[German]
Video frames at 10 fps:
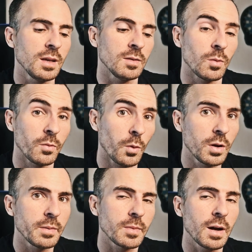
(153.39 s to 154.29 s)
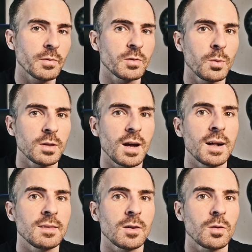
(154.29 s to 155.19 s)
sowohl im Kraftsport
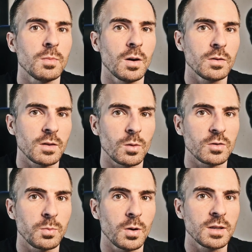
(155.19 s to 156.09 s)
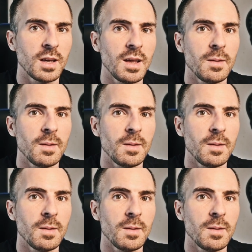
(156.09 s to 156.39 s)
als auch im Ausdauersport,